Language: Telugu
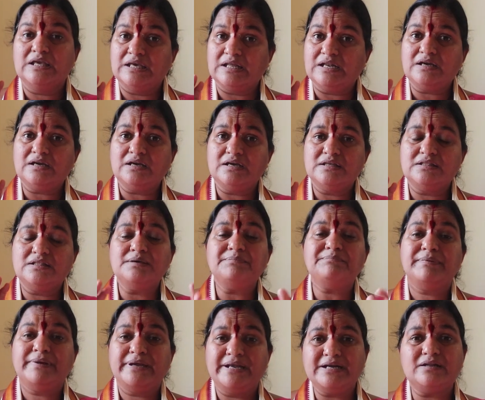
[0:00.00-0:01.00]
వెనకైతే
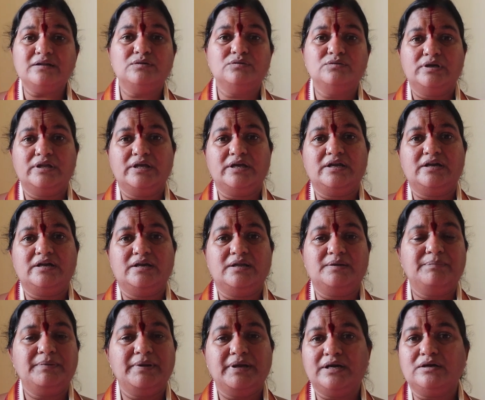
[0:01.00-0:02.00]
పీటలు
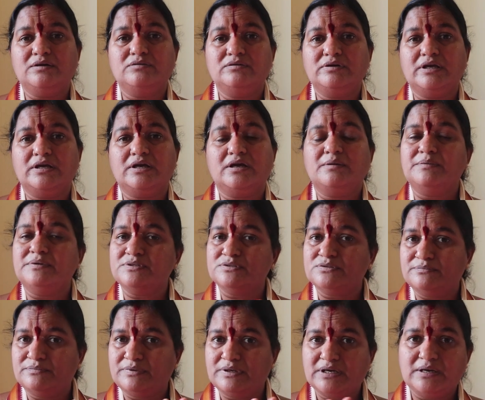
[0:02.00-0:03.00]
ఉండేయండి పీటలు ఉండే కాబట్టి
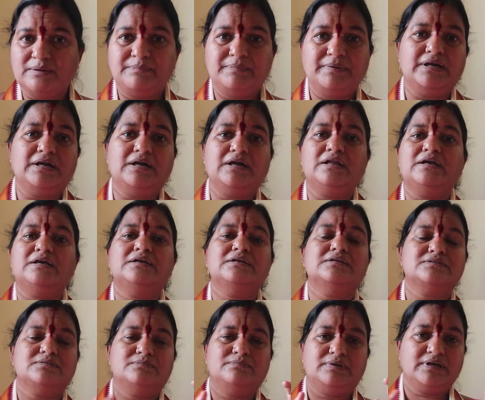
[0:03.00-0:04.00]
శుభ్రంగా పీటలకి
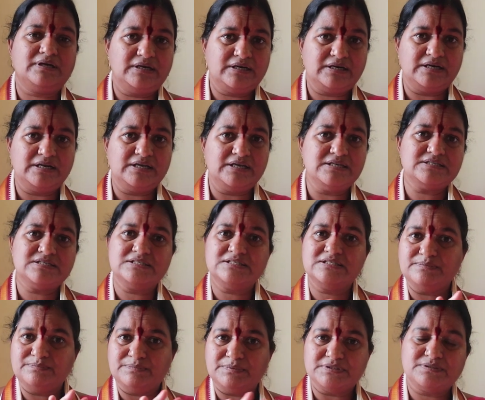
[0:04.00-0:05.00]
శుభ్రంగా
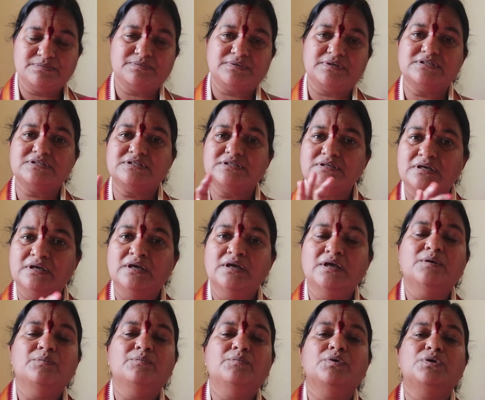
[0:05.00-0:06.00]
కడిగేసేసి పసుపు రాసి
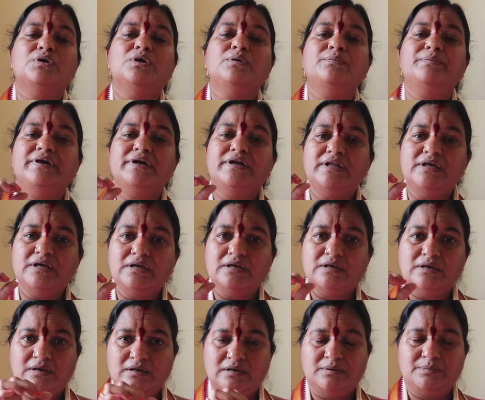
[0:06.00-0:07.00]
బొట్లు పెట్టి
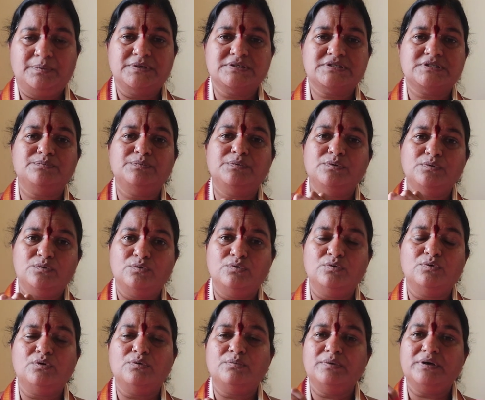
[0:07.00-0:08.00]
పసుపు
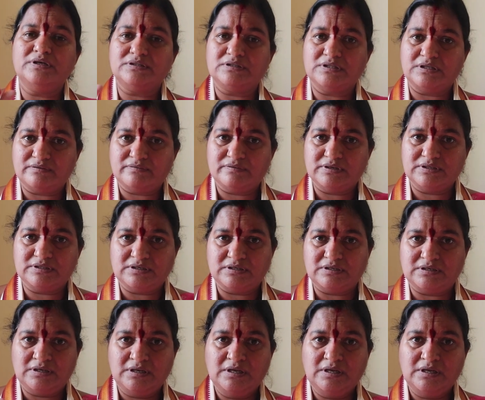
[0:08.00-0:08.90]
కుంకుమ తర్వాత